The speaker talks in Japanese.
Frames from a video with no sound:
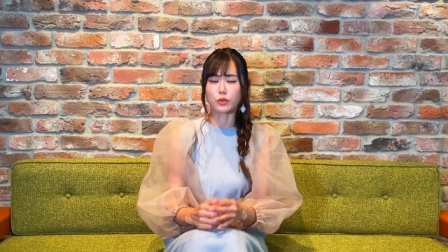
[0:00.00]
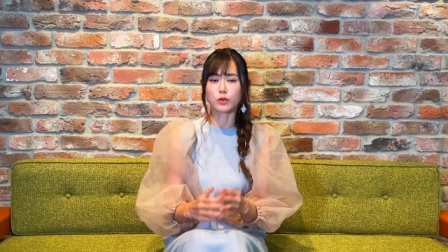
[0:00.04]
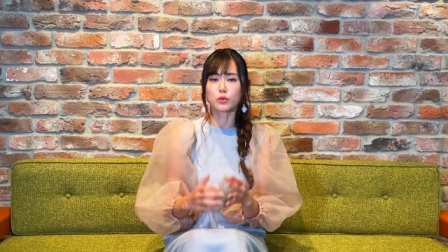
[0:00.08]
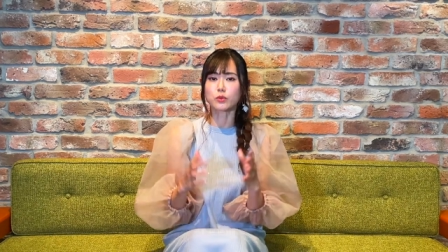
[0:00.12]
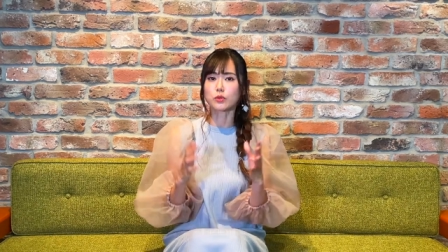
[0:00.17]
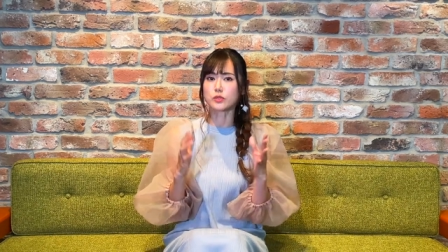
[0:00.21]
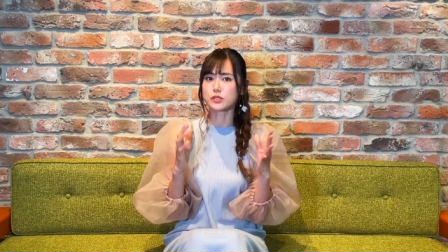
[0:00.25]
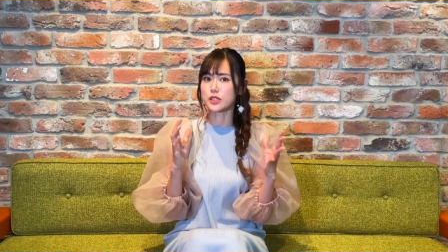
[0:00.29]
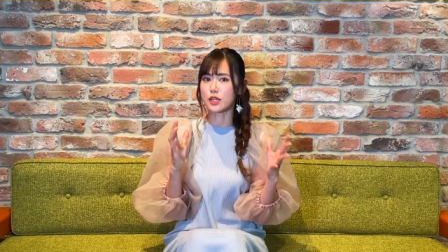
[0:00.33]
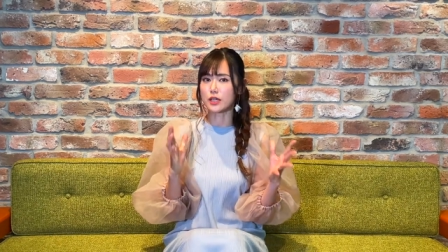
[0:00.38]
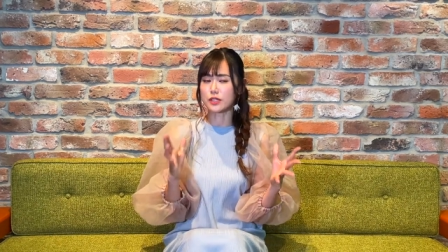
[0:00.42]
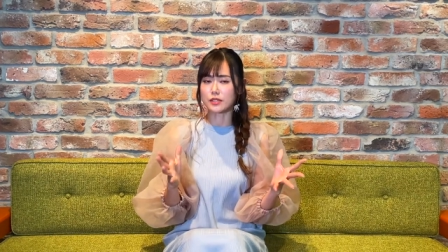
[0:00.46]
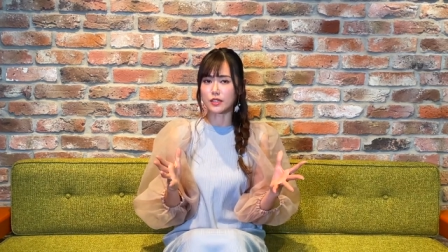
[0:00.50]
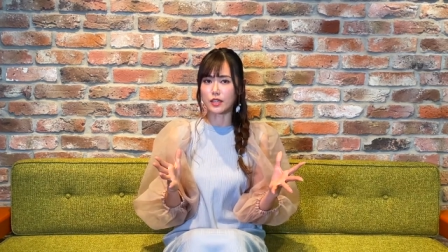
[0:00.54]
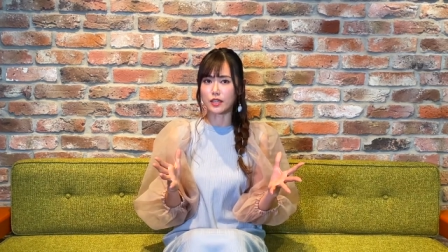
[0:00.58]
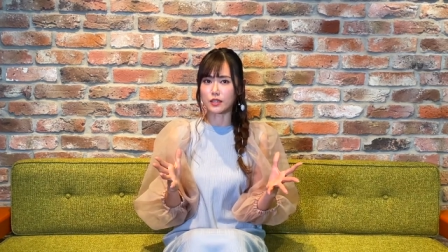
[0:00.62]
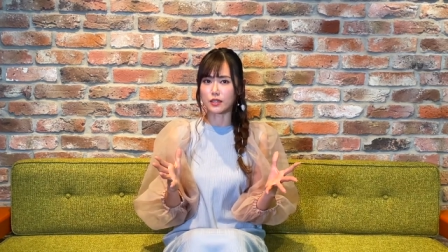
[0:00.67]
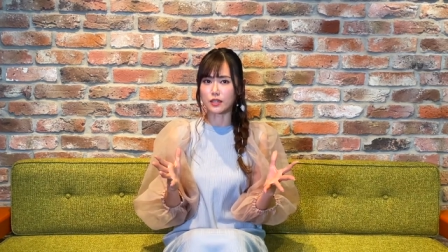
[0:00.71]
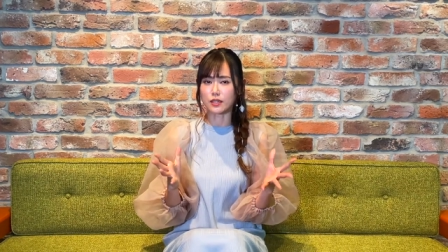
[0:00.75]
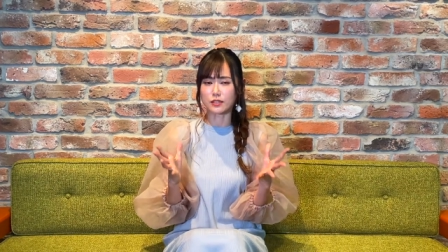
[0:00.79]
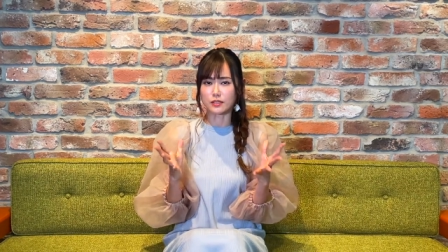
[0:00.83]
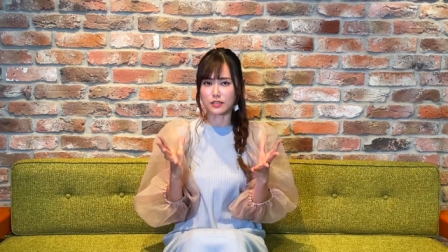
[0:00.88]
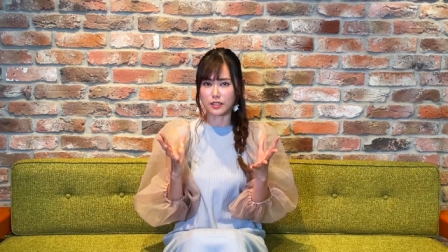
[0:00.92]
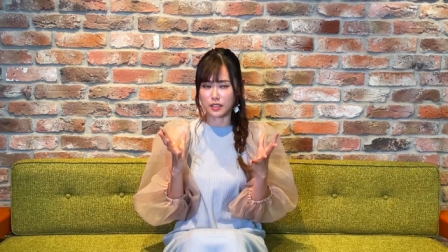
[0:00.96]
この3年
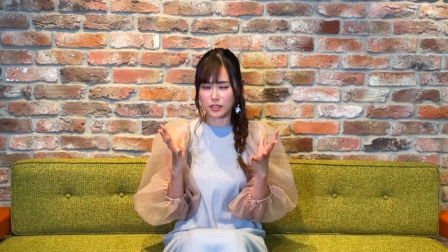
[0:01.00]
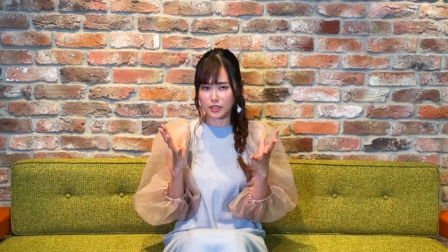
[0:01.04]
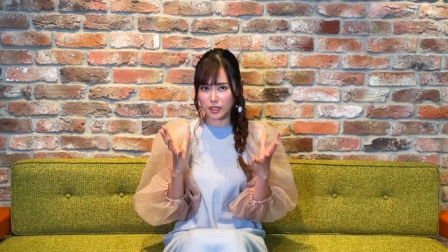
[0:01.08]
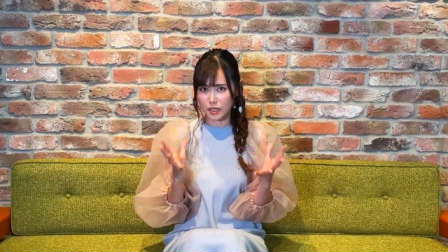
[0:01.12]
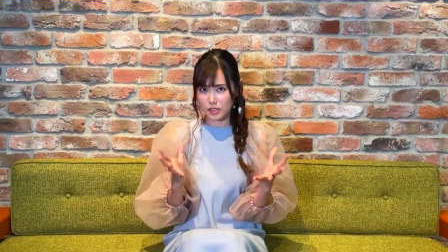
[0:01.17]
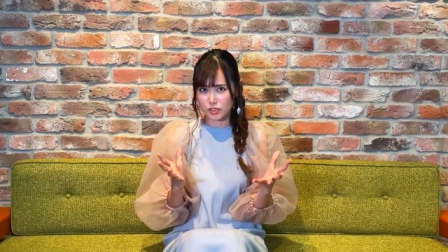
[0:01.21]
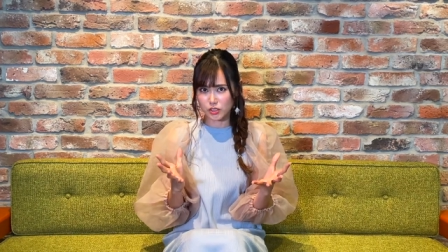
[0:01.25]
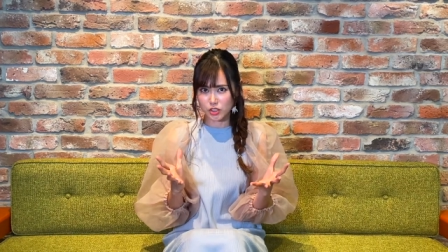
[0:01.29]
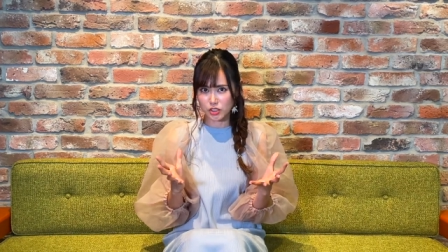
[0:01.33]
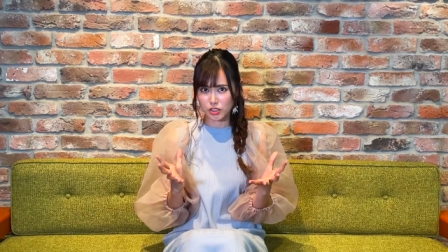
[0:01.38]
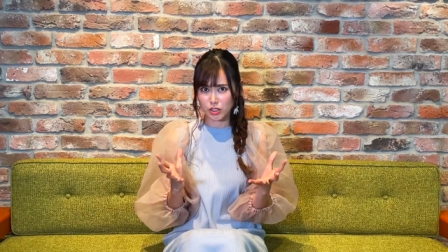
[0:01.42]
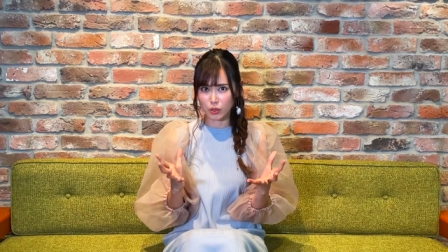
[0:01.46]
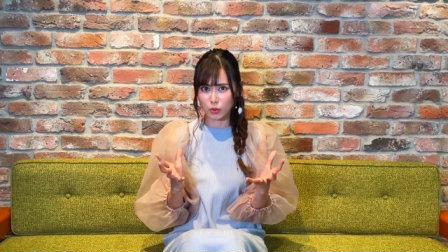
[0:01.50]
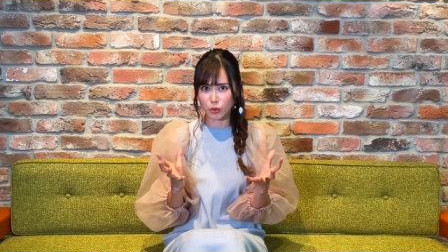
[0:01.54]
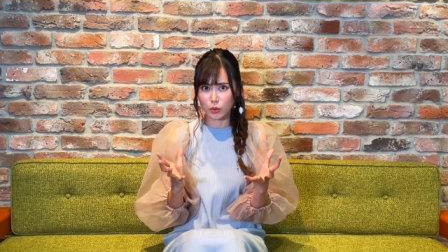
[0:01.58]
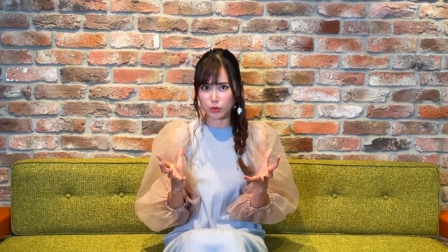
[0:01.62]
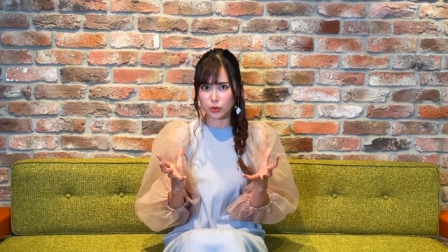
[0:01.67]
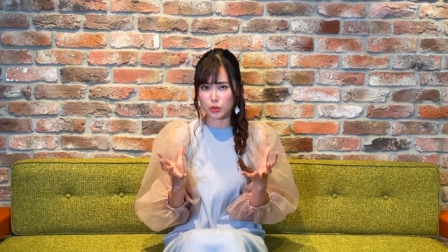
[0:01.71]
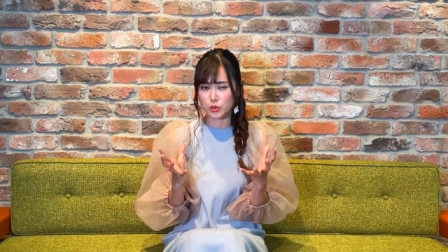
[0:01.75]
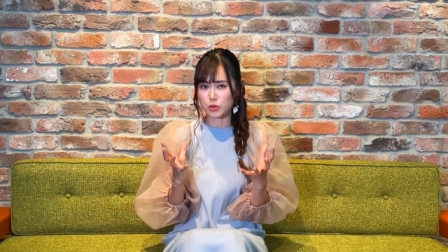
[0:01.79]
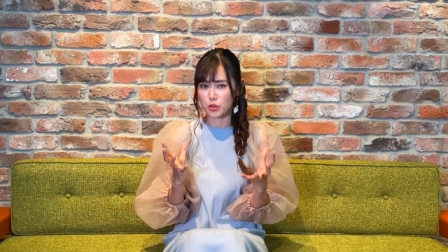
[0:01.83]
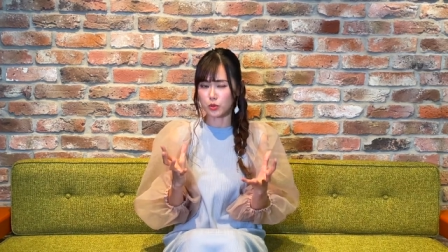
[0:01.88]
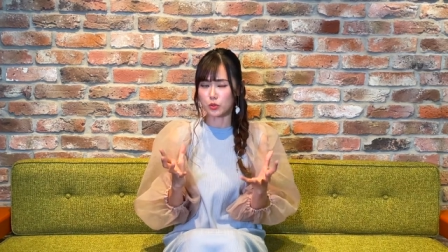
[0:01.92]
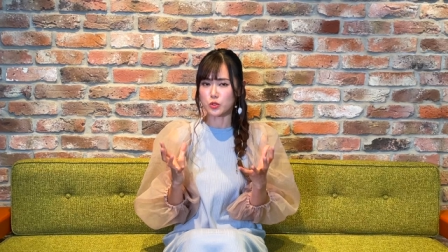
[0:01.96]
間に感じたこ
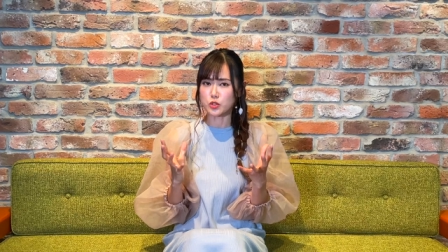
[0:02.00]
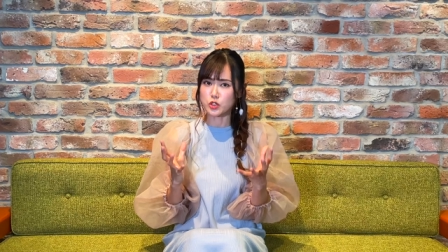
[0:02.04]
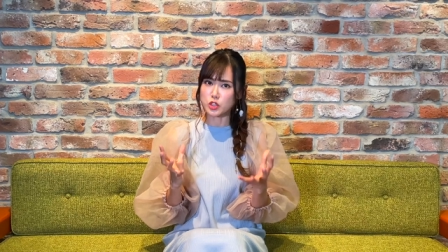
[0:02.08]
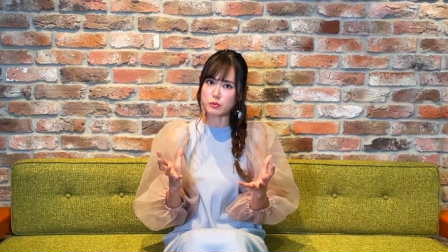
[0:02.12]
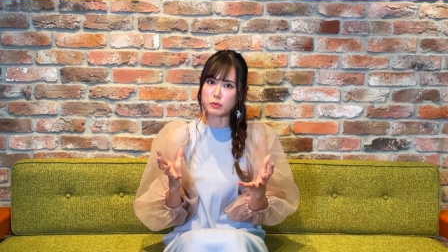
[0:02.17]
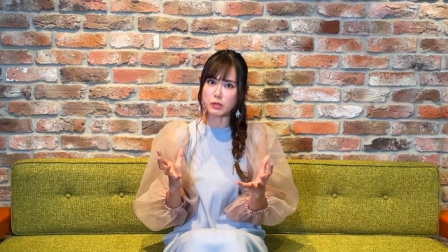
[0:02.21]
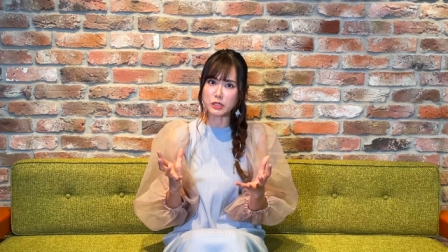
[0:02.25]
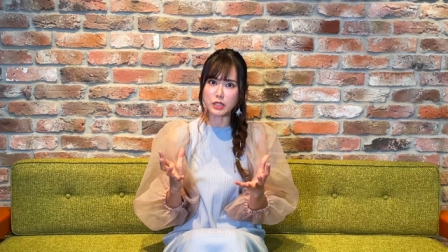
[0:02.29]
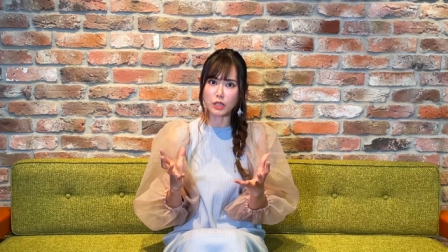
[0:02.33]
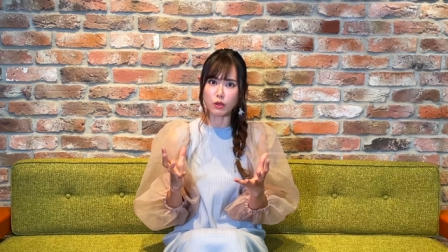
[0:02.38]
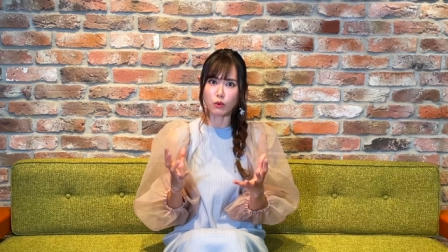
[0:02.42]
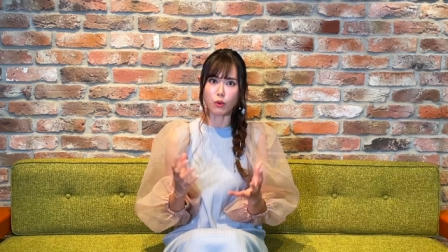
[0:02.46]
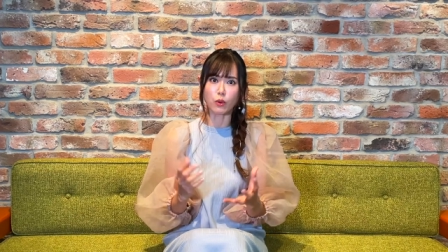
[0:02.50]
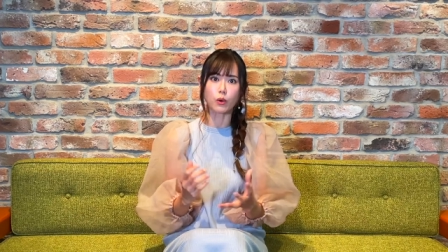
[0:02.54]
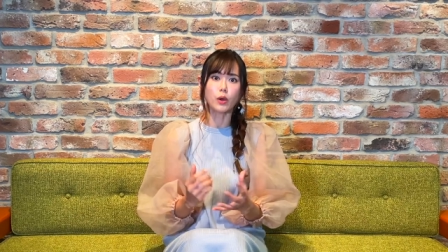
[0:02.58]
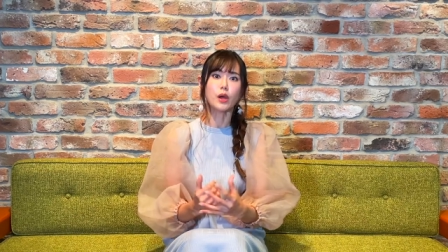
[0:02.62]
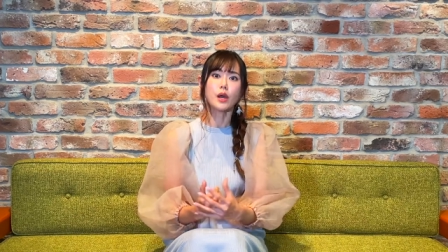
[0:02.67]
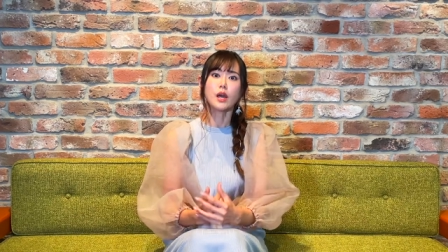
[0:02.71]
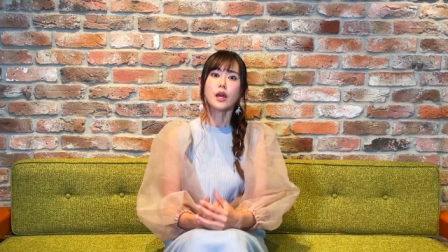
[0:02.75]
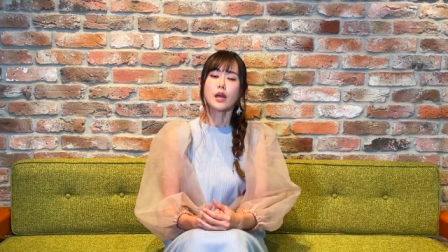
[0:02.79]
とその全てを